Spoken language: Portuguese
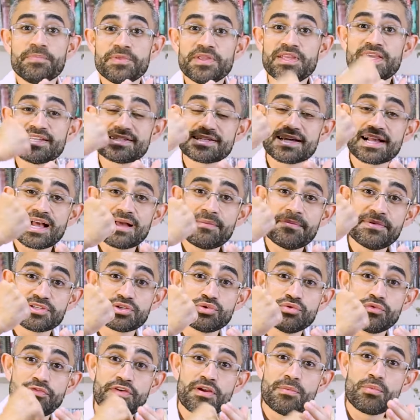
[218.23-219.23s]
E essa
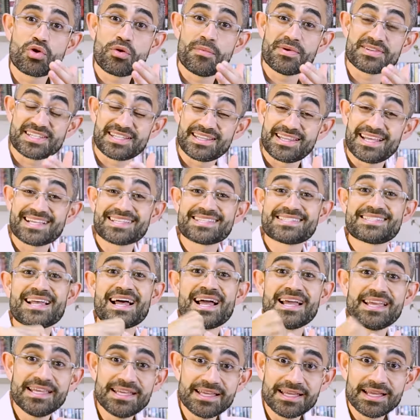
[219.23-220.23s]
cabeça do fêmur começa até a
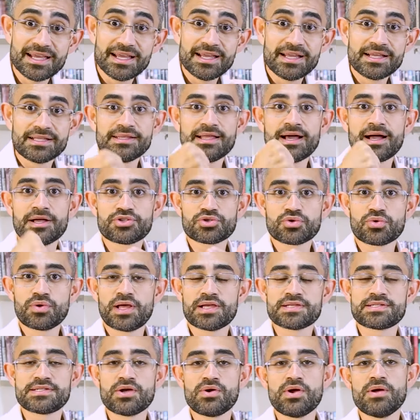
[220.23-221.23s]
sair da
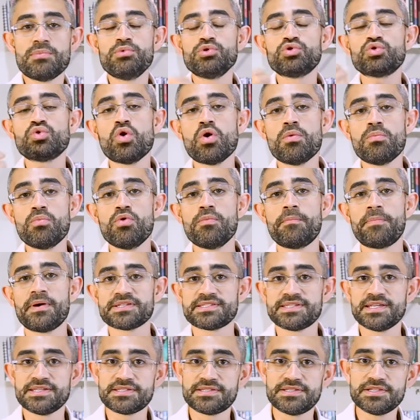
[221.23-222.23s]
articulação. É muito comum
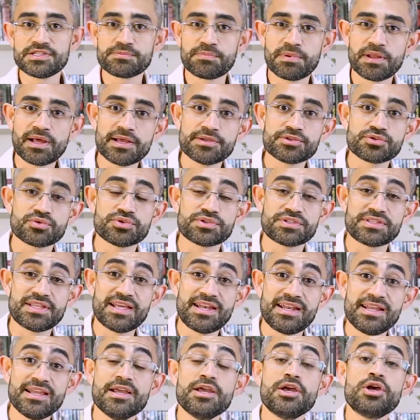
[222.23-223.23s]
pacientes displásicos
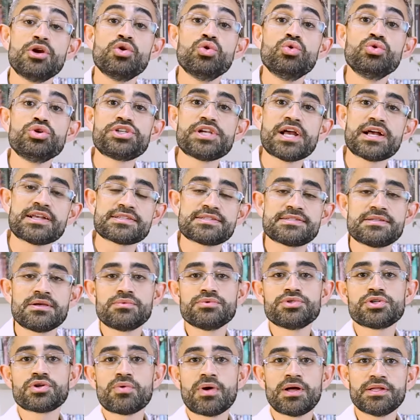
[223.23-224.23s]
terem
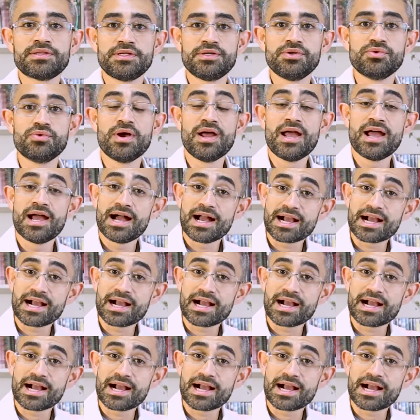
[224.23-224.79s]
luxação de quadril.